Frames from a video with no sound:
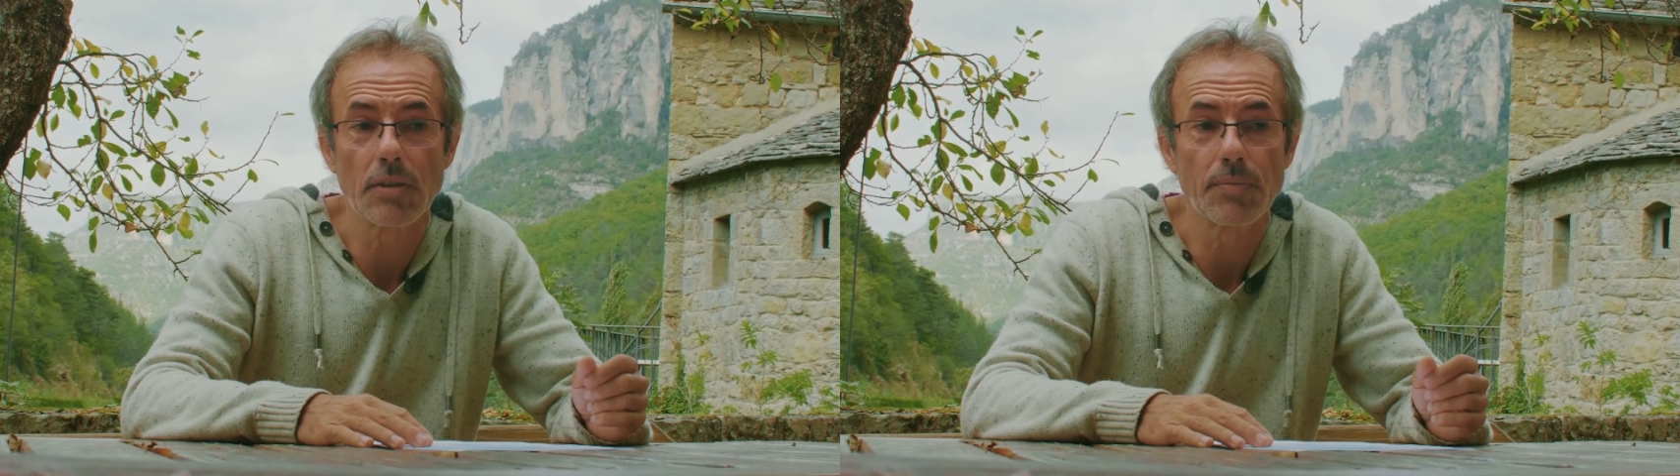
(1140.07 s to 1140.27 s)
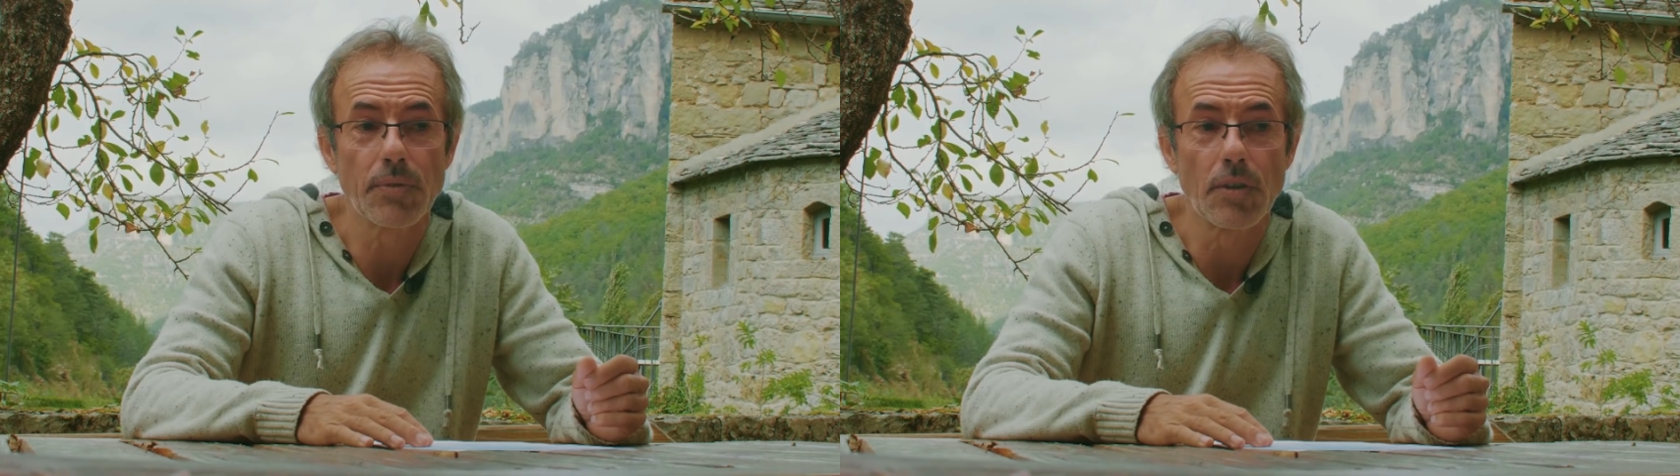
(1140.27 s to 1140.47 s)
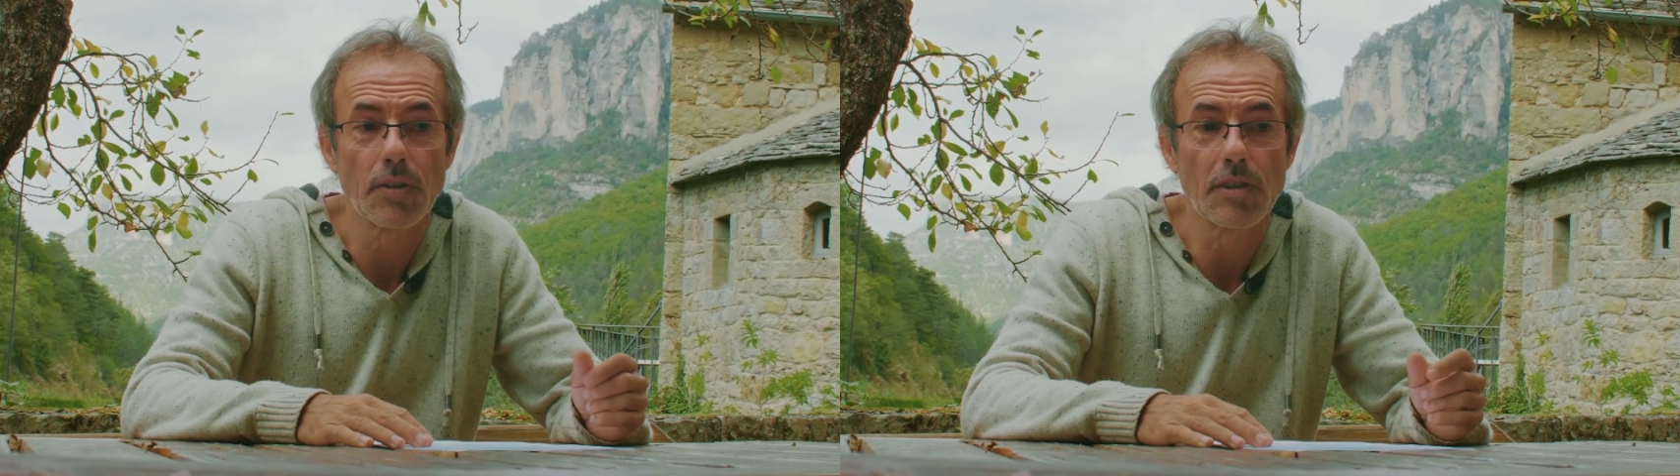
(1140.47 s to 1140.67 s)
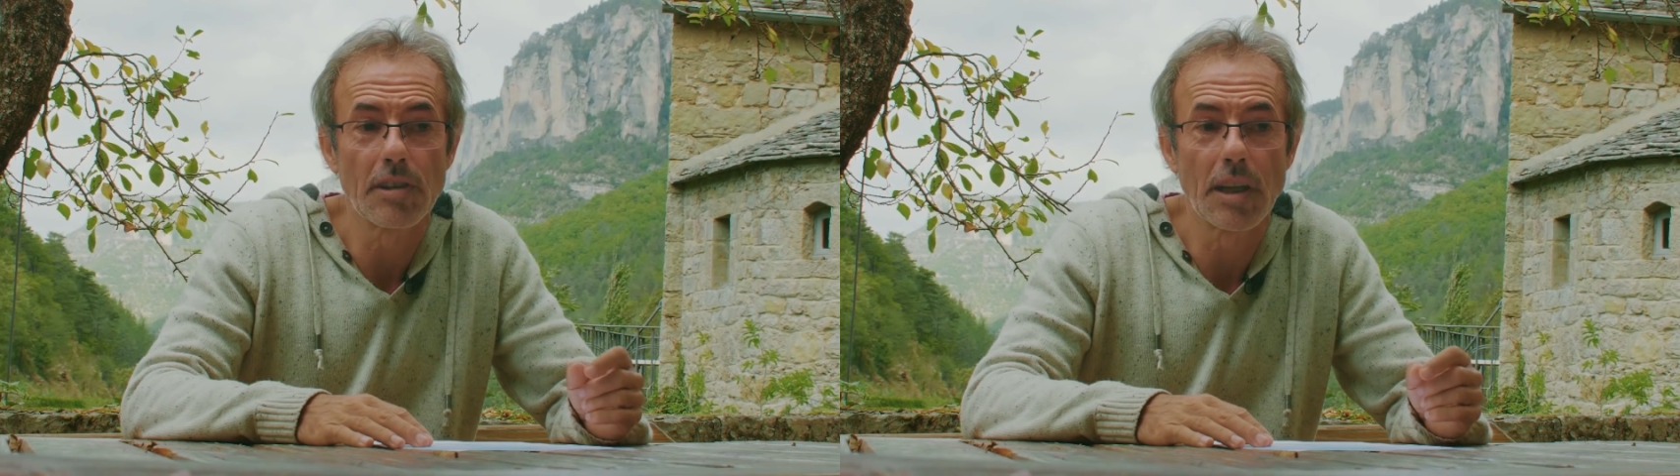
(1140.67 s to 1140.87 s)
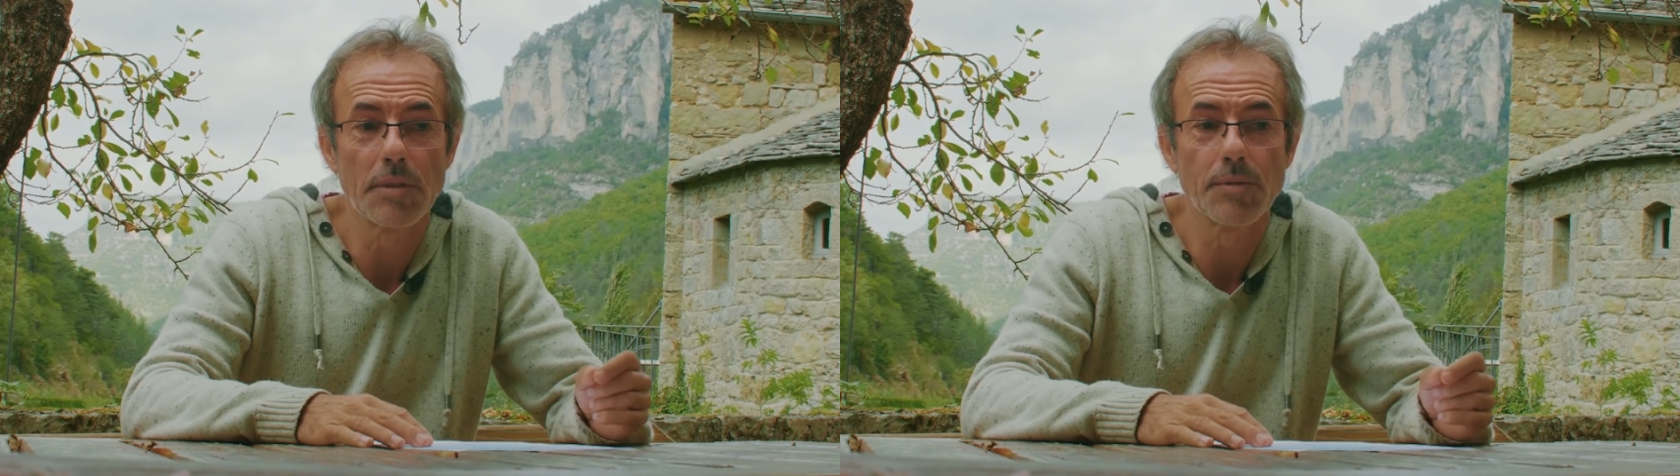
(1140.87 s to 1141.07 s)
qui font
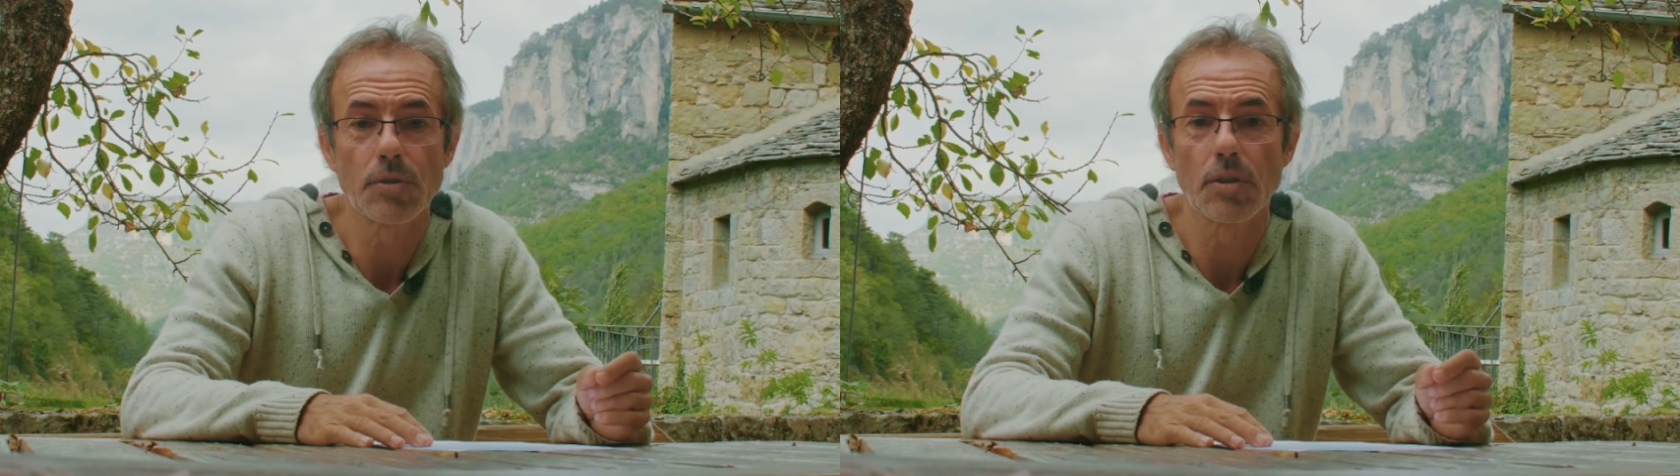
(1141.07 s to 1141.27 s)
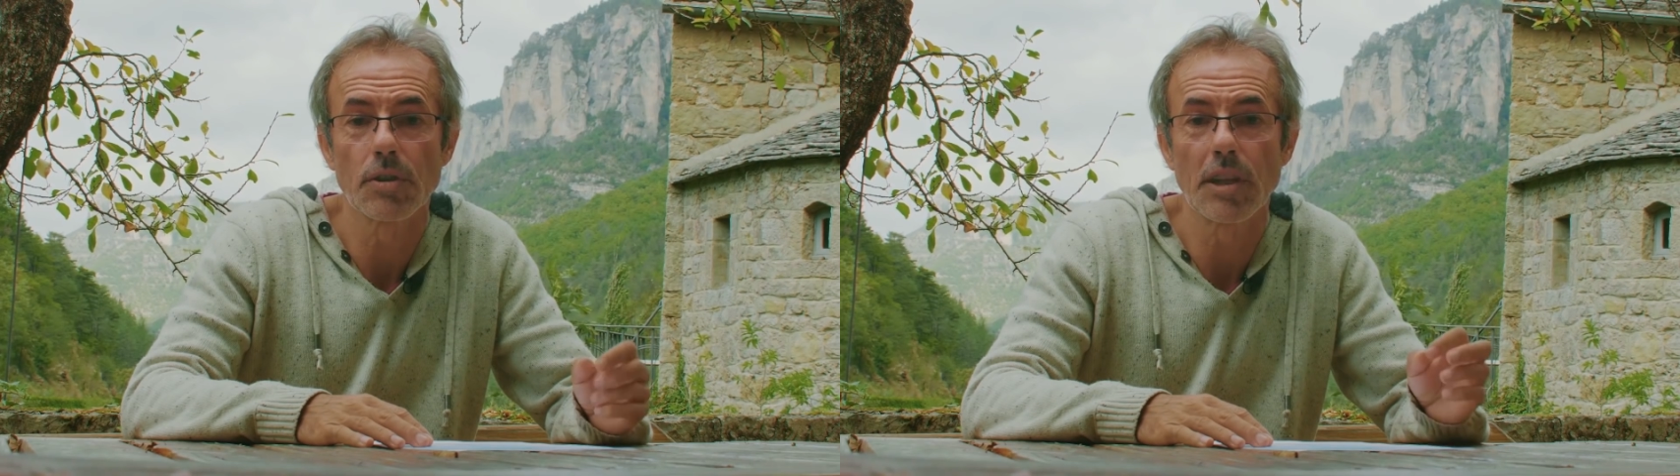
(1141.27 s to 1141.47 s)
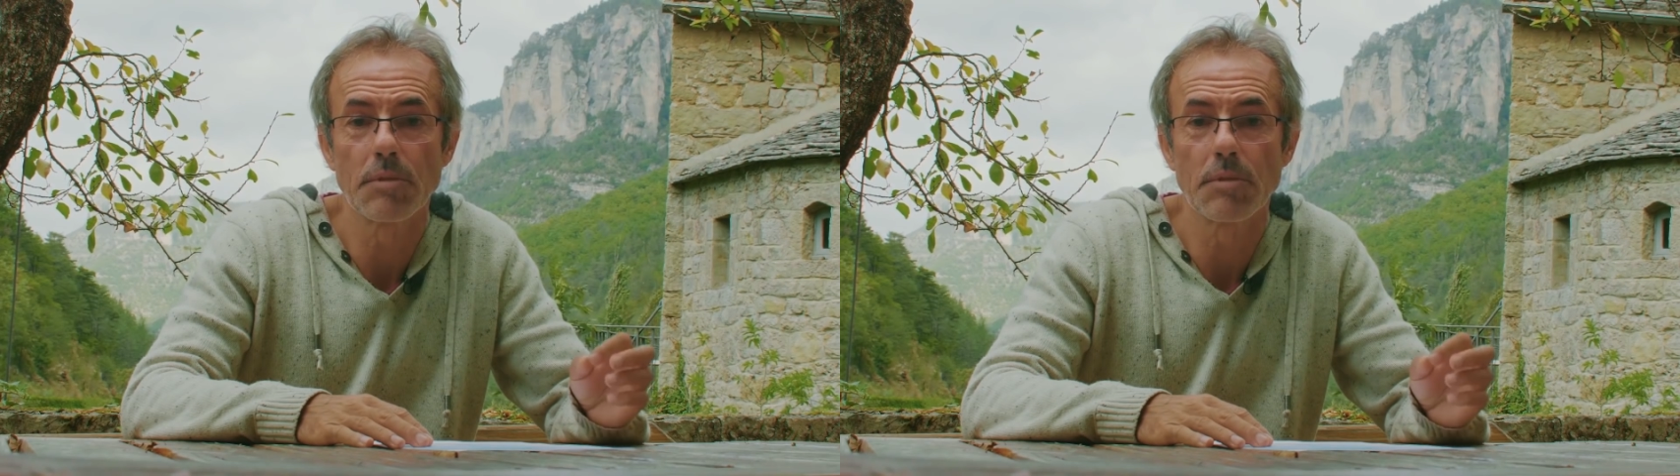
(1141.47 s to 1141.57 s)
la même chose,